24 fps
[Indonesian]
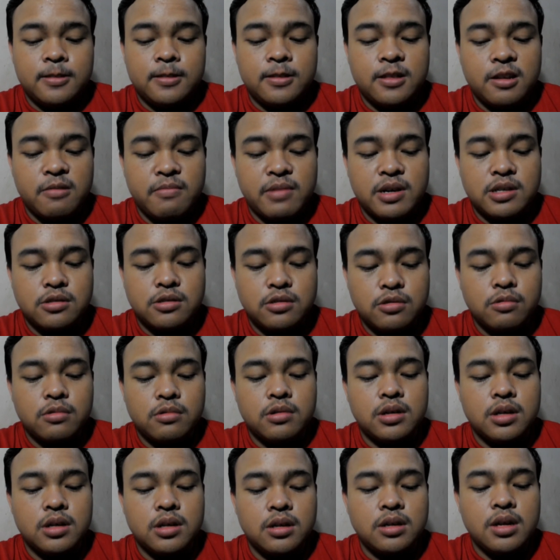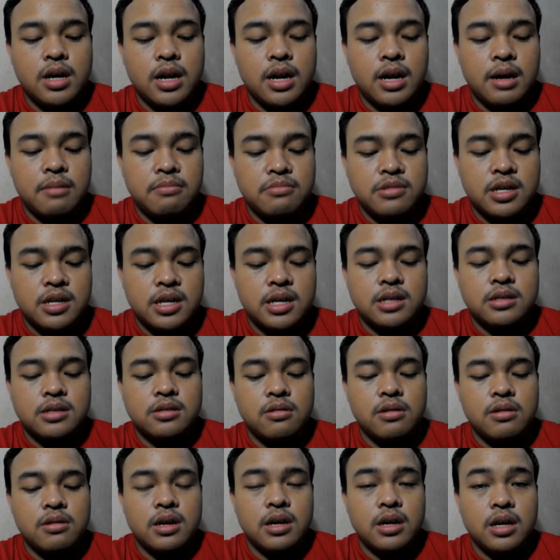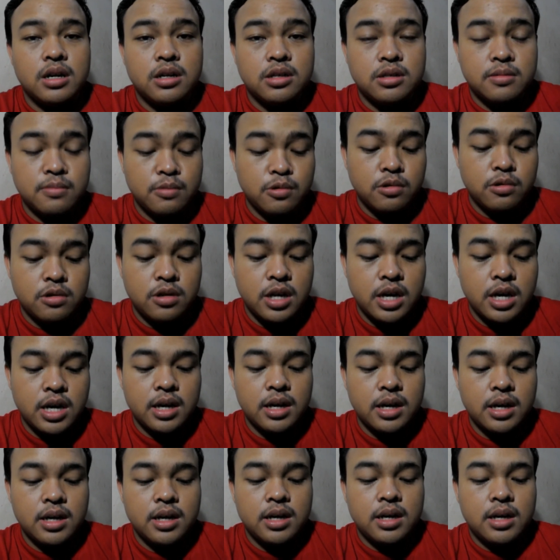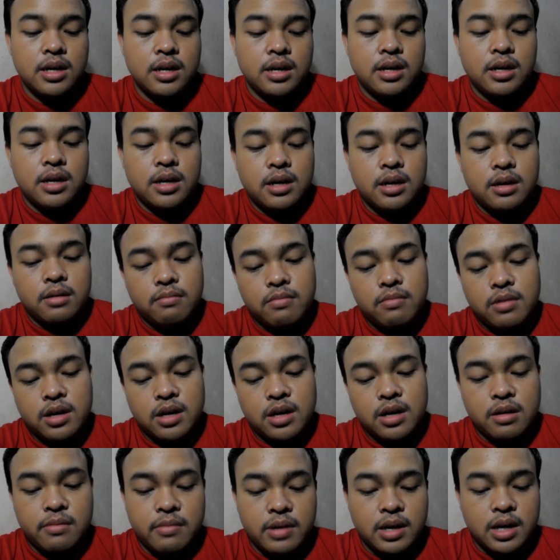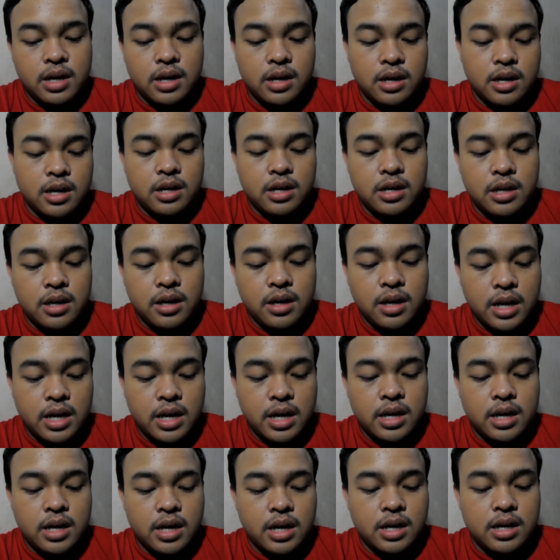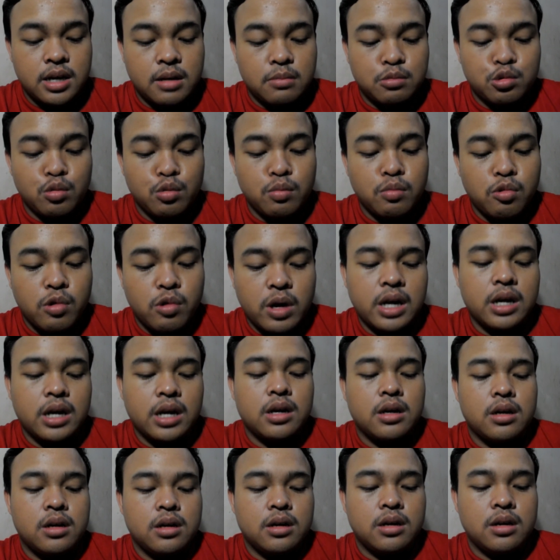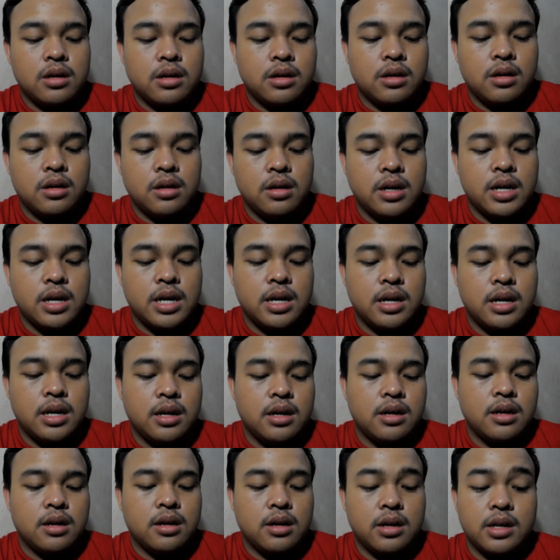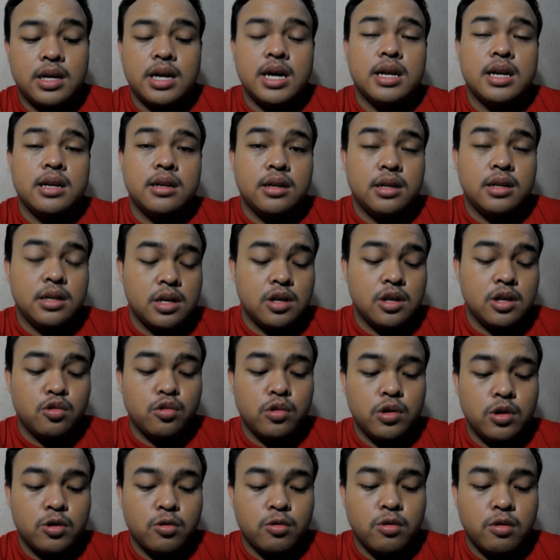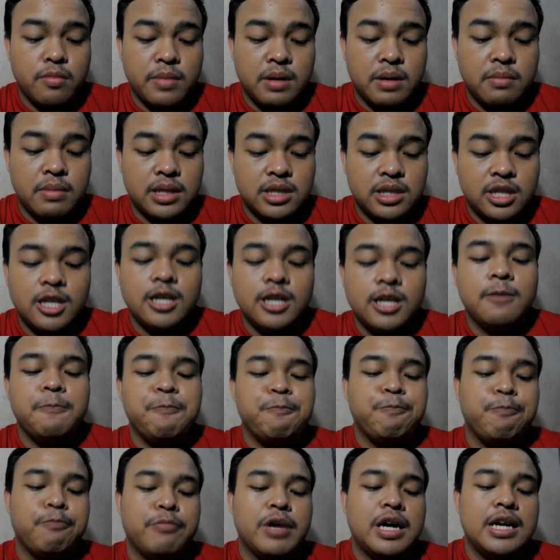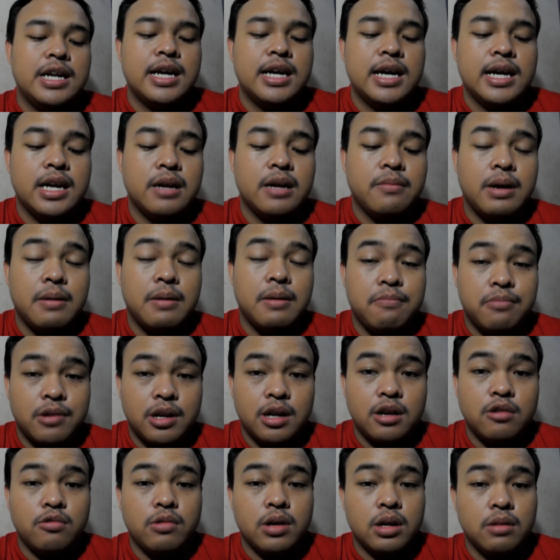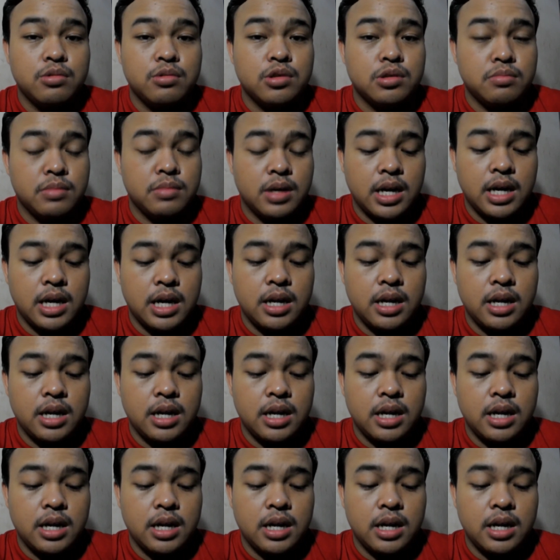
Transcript: termasuk di dalamnya seorang gadis muda bernama Grady Glenn Adam Tumbuhan Rian dijatuhi hukuman mati pada 6 April 2009